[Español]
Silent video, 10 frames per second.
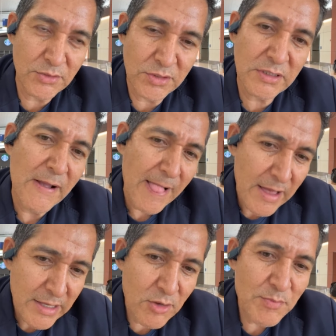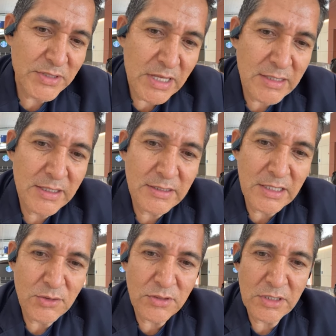Entonces, quiero empezar a hacer
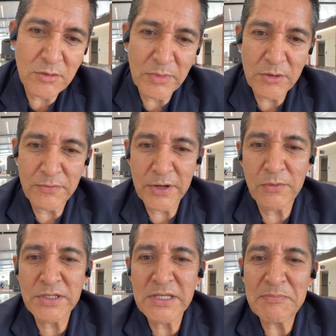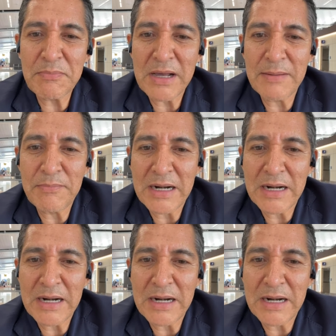estas cosas con mayor frecuencia para,